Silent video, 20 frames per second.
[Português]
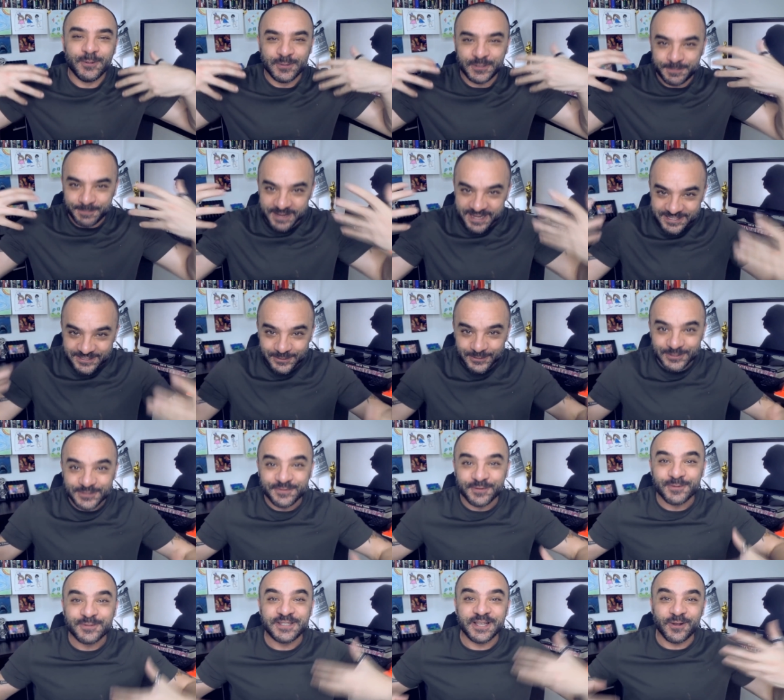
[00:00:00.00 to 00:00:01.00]
Os pássaros
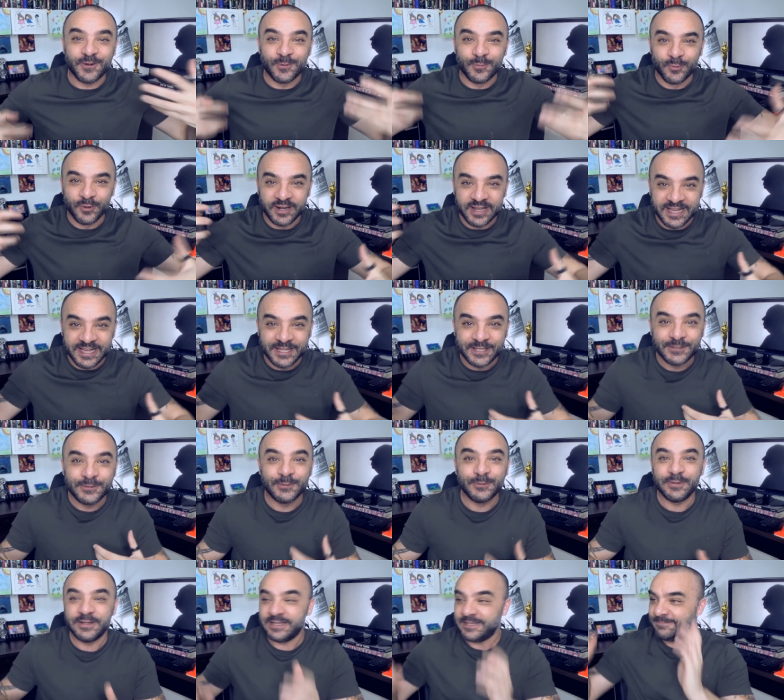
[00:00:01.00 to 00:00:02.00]
vão se
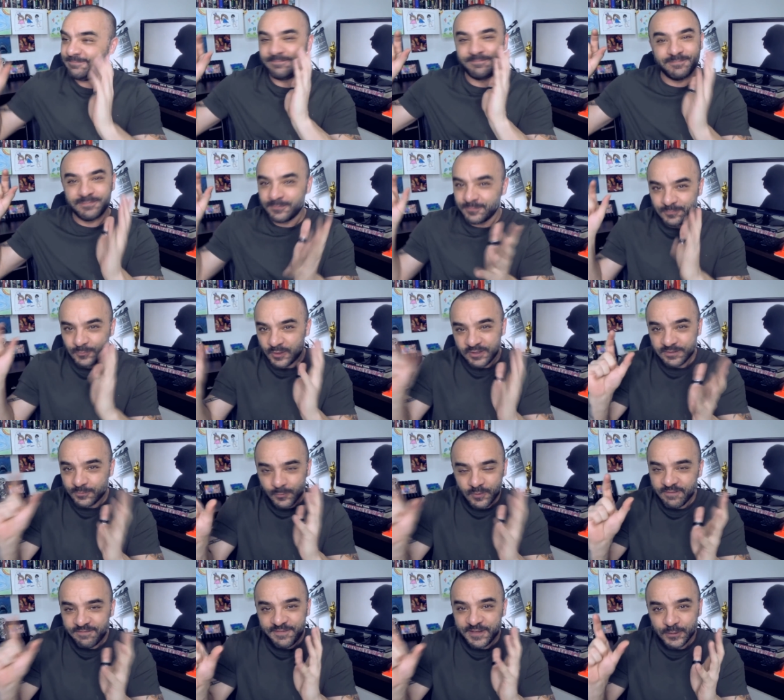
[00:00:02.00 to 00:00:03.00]
acumulando, ele um,
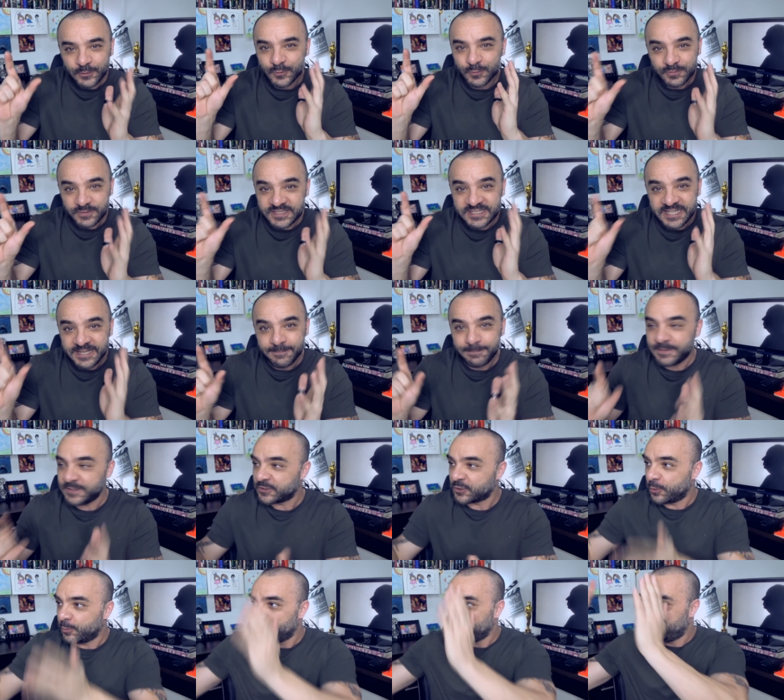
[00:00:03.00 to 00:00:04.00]
um efeito
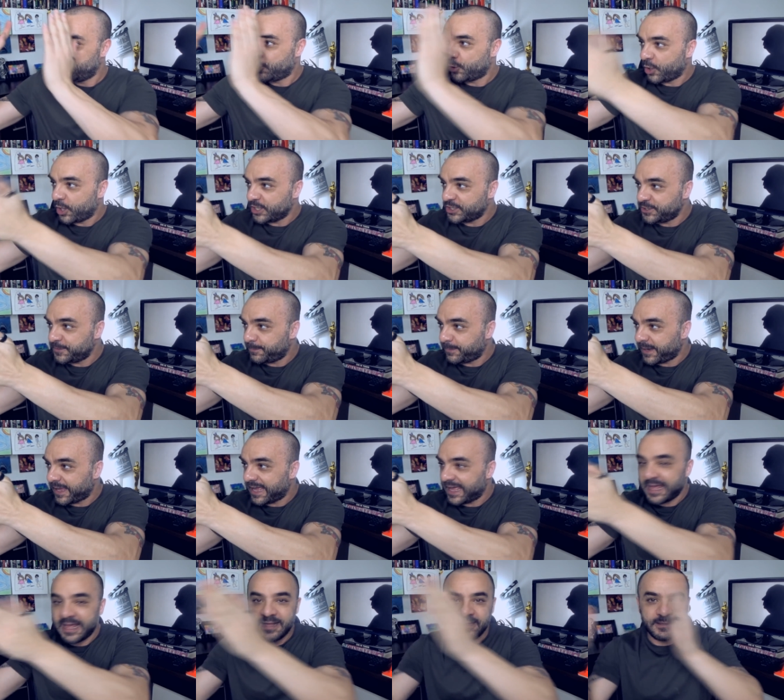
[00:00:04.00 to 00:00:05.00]
simples, como um corte para
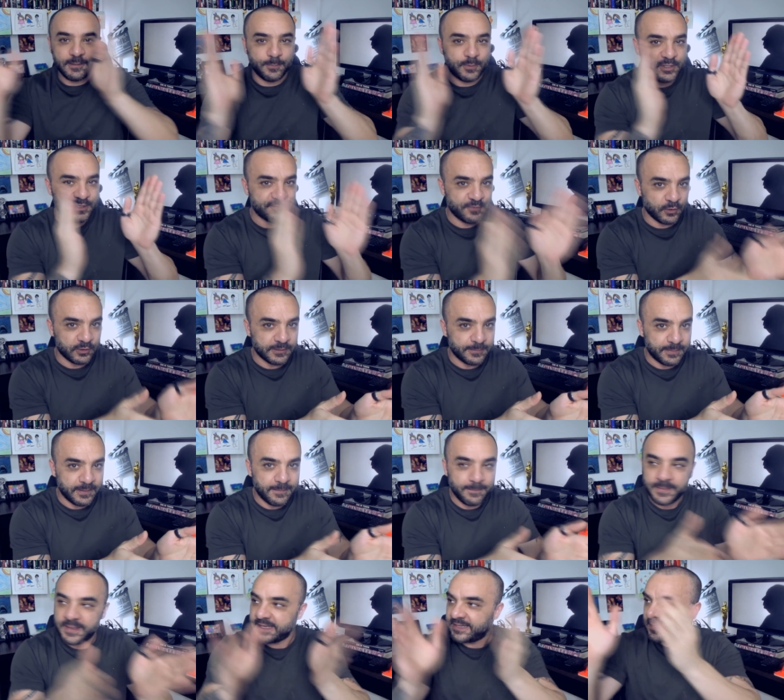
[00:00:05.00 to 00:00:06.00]
A, depois volta
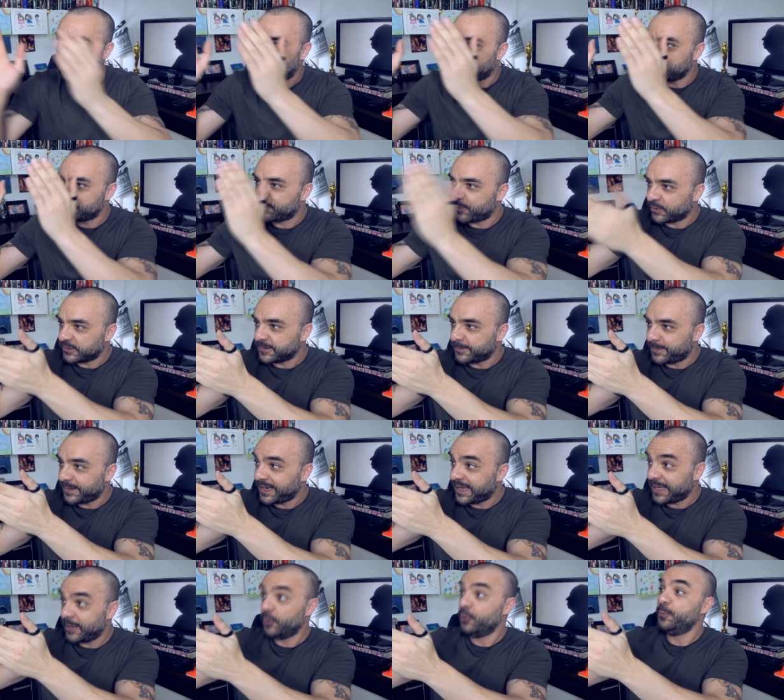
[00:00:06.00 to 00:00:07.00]
para B, depois volta
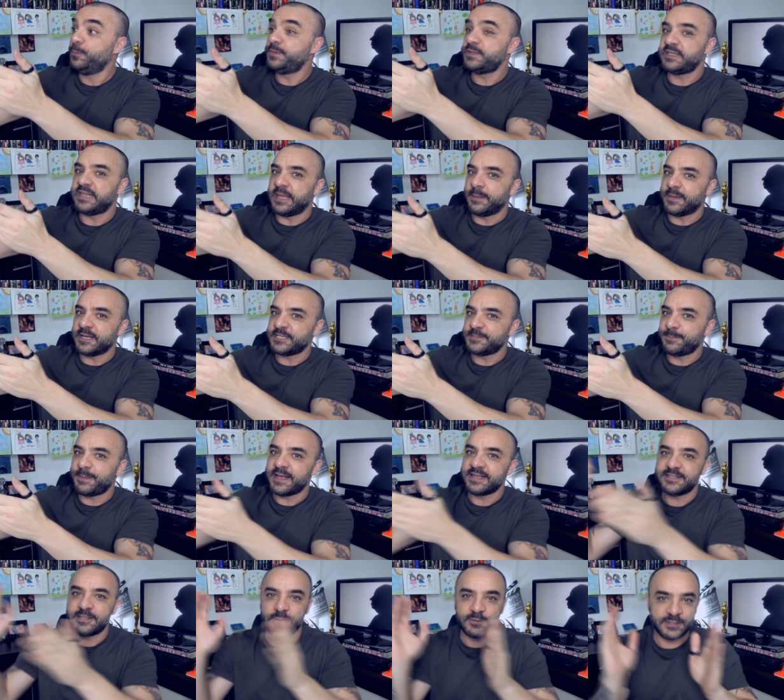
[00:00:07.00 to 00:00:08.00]
para A, ups, tem mais
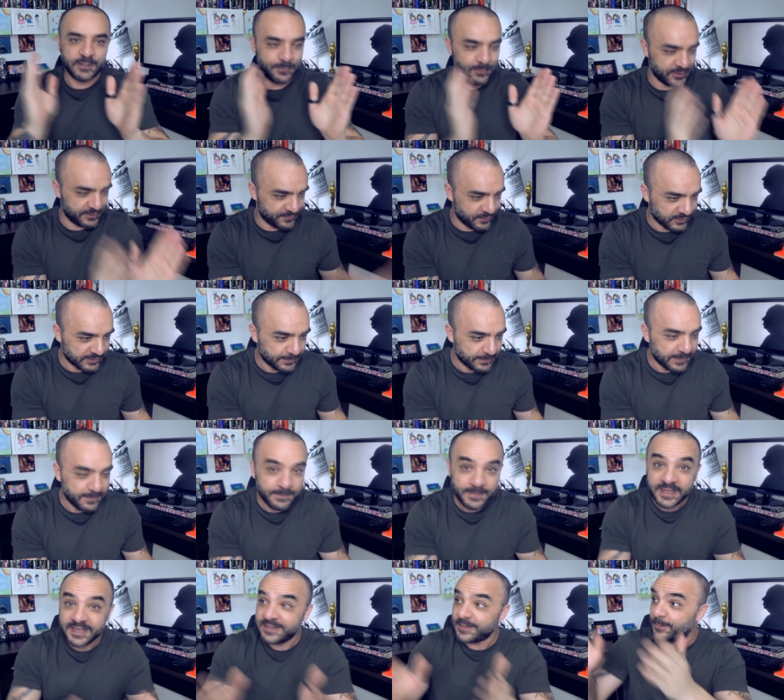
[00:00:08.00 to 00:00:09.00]
pássaros, depois volta para
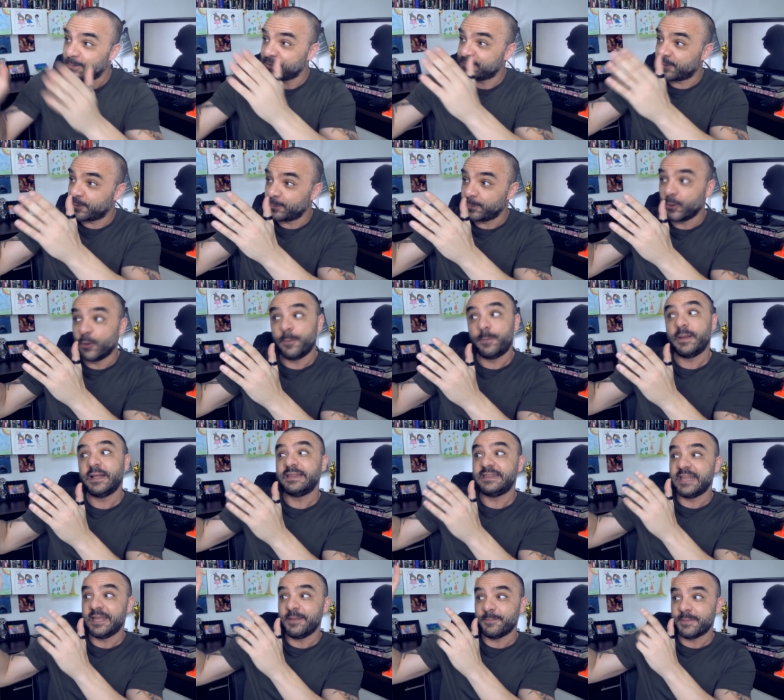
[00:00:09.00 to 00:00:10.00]
B, depois volta.
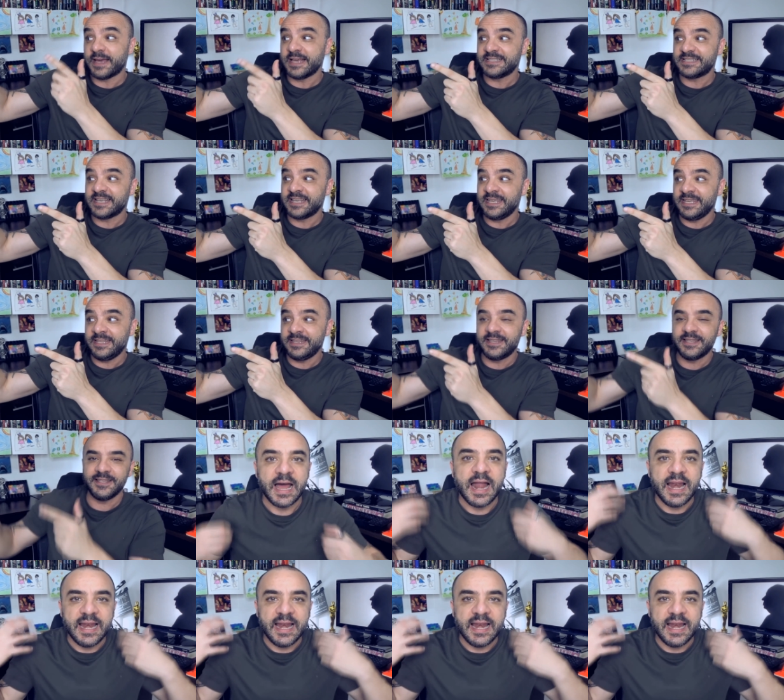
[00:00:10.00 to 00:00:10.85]
Opa, tem mais ainda.